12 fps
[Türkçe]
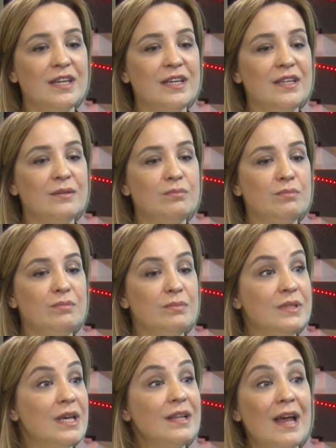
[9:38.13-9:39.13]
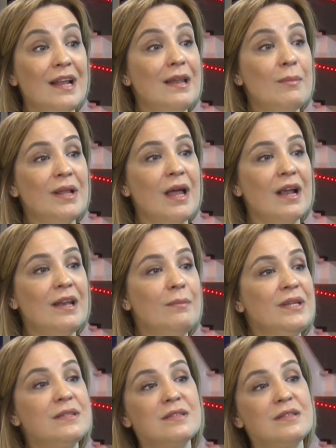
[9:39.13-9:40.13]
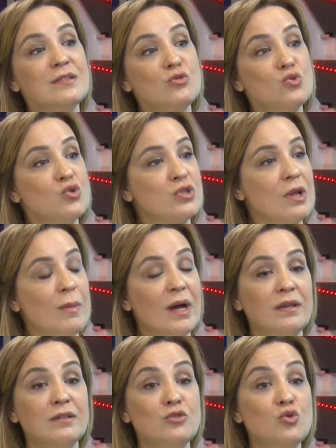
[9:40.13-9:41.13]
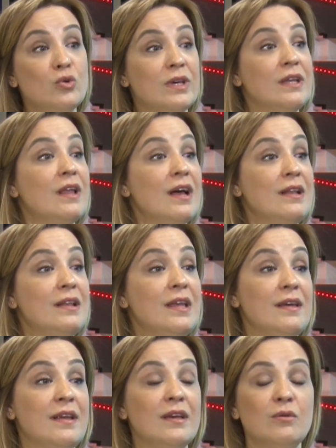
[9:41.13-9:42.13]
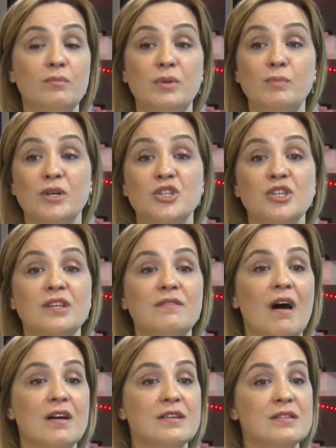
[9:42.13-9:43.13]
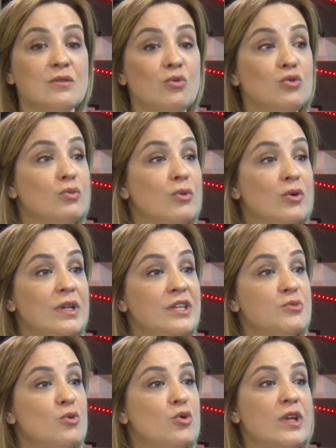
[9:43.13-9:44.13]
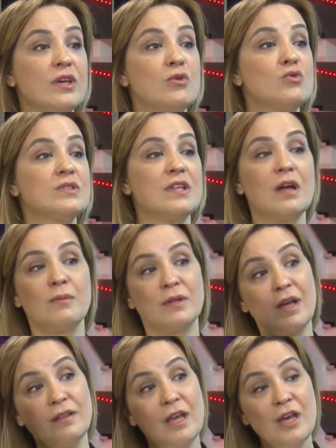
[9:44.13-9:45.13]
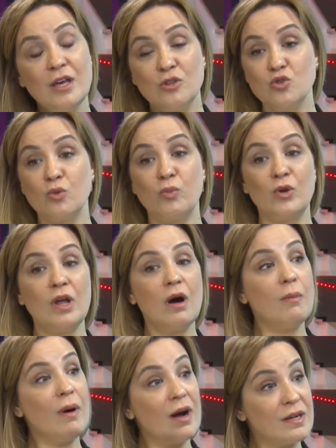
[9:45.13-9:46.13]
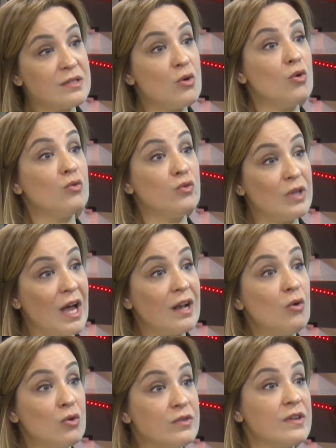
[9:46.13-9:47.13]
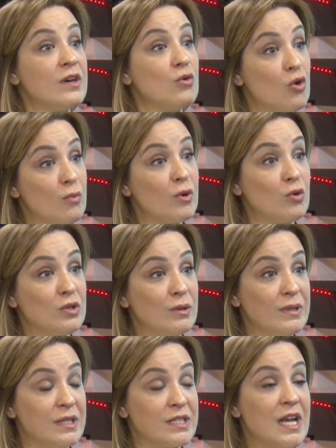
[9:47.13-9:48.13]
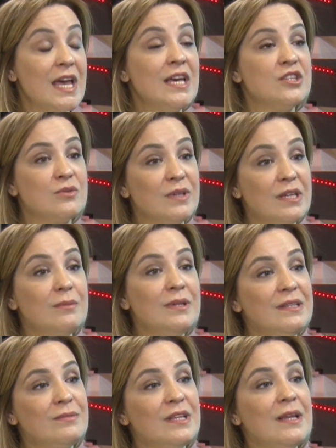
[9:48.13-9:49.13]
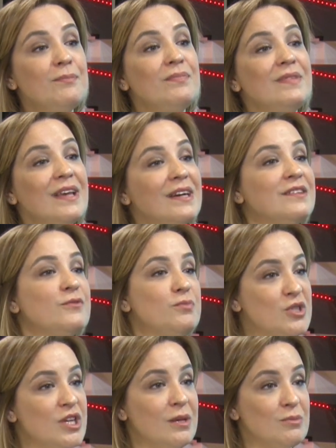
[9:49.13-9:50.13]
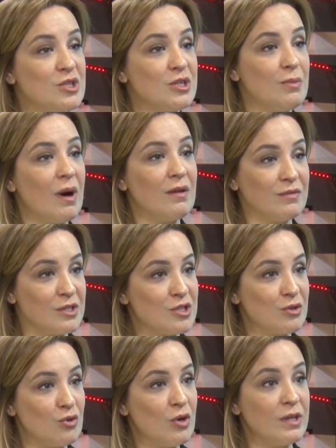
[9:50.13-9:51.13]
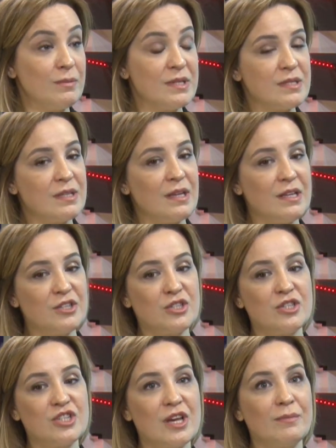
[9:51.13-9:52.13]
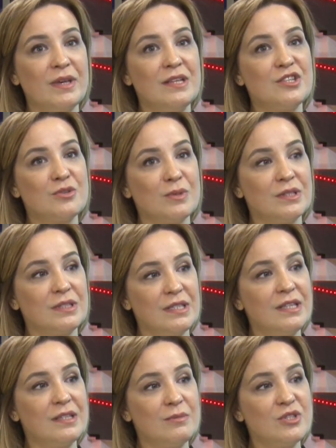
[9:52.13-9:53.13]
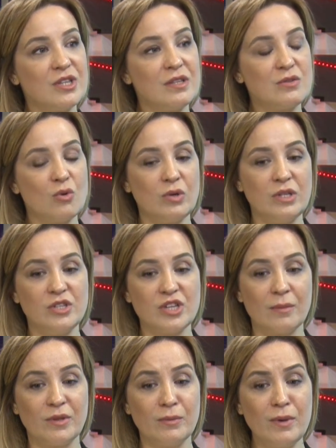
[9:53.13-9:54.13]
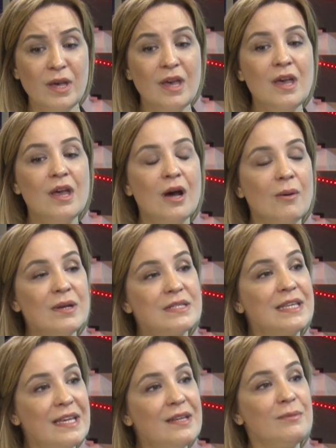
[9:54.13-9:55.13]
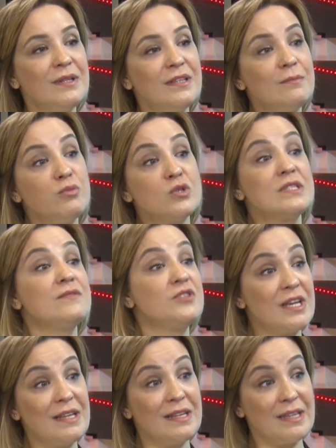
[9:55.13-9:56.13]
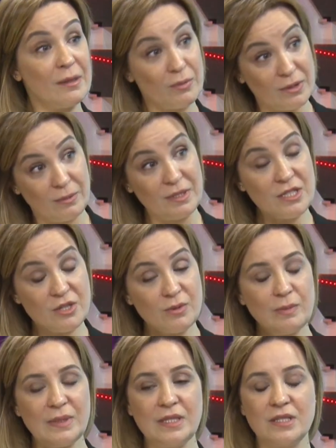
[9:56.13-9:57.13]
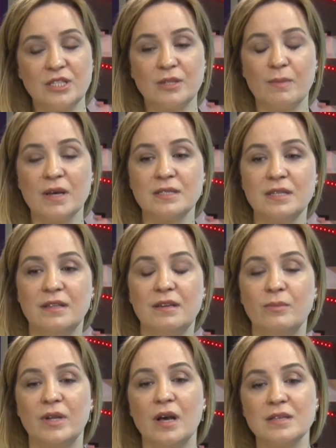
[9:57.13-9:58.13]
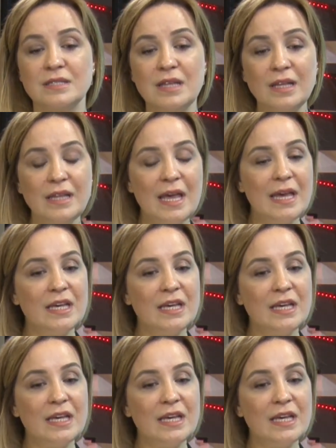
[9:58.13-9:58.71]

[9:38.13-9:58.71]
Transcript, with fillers: E, genellemelerle birisini suçlamak ya da çok genelleyerek bir başarı varsa onu böyle hiçbir örnek göstermeden çok böyle abartı övgülerle ortaya koymak olabilir. Çünkü geri bildirimden hep negatif bir şeymiş gibi anlaşılıyor. Hani birisini eleştireceğim, gelişme alanına ilgili bir şey söyleyeceğim gibi. Ama aslında geri bildirim pozitif şeyleri de yapılabilir. Şimdi minicik bahsederim birazdan.